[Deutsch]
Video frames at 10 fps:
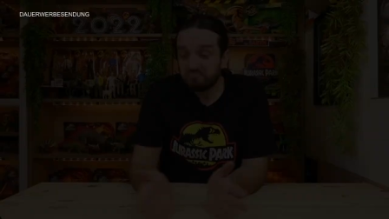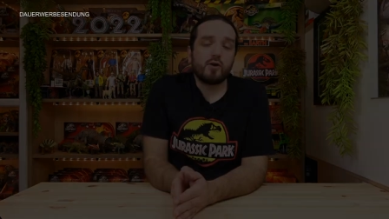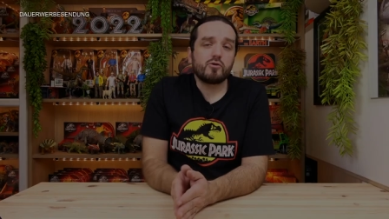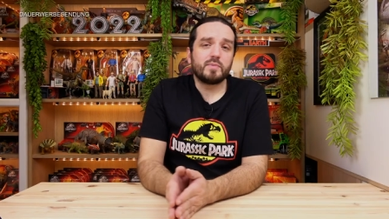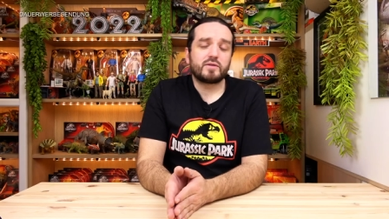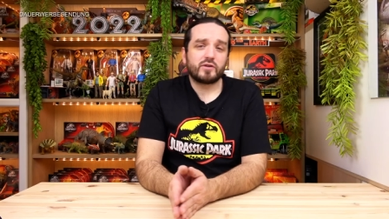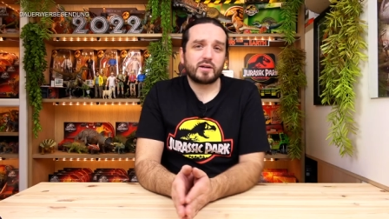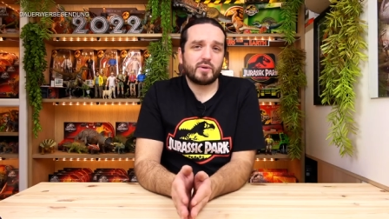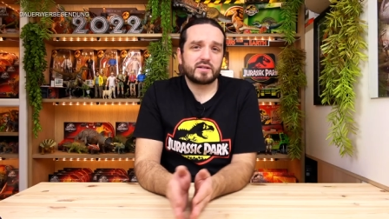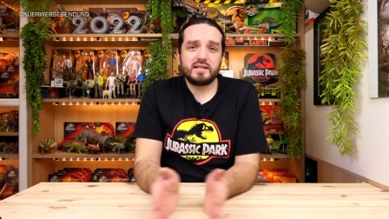Auch mit von
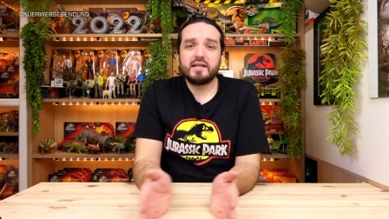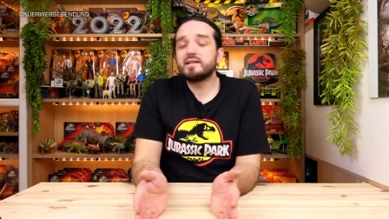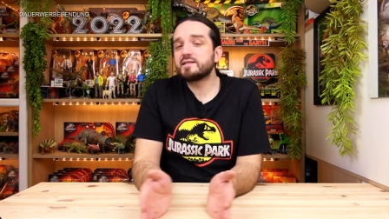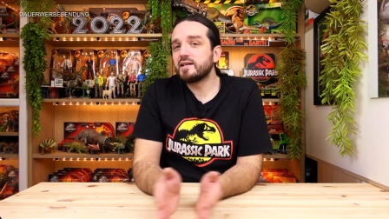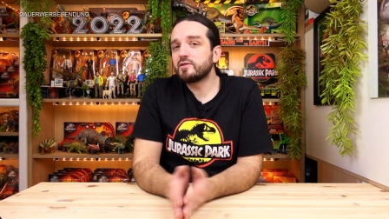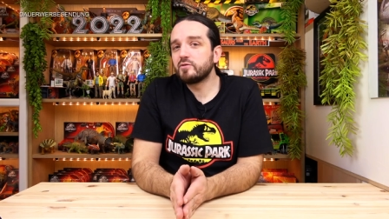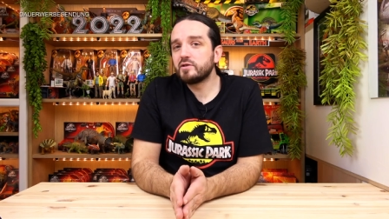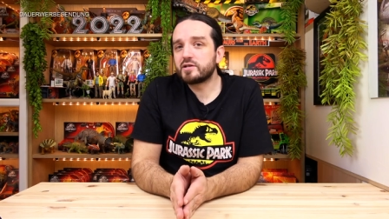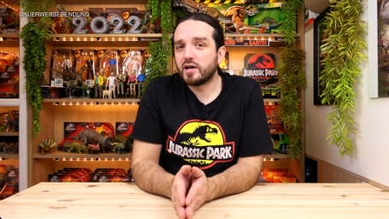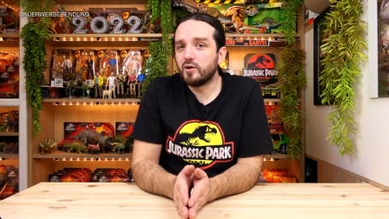der Partie ist
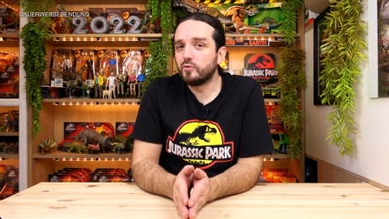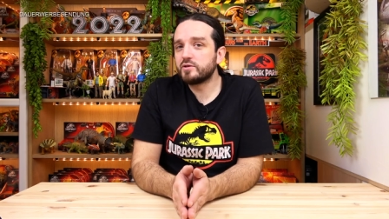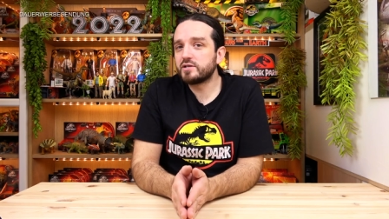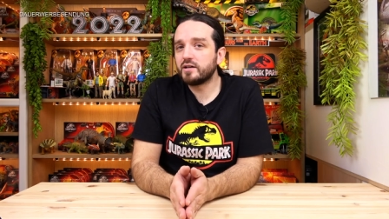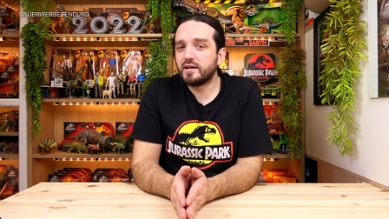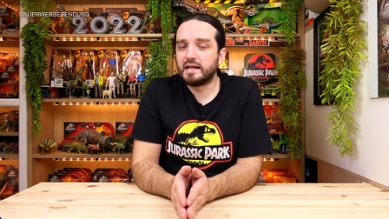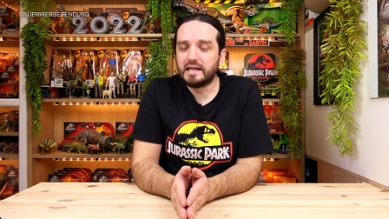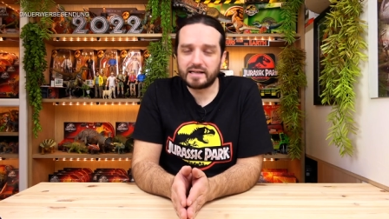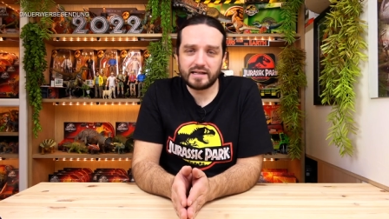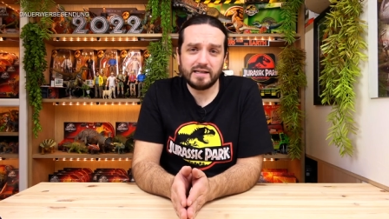natürlich unser
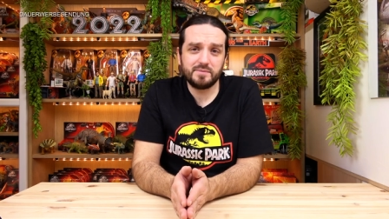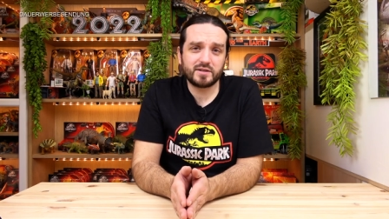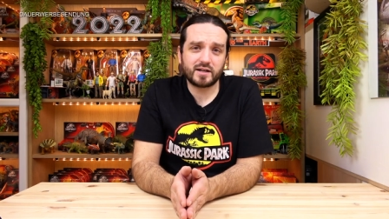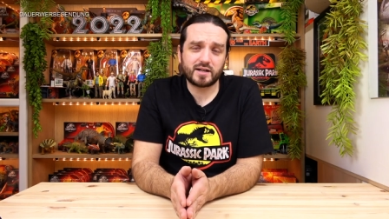geliebter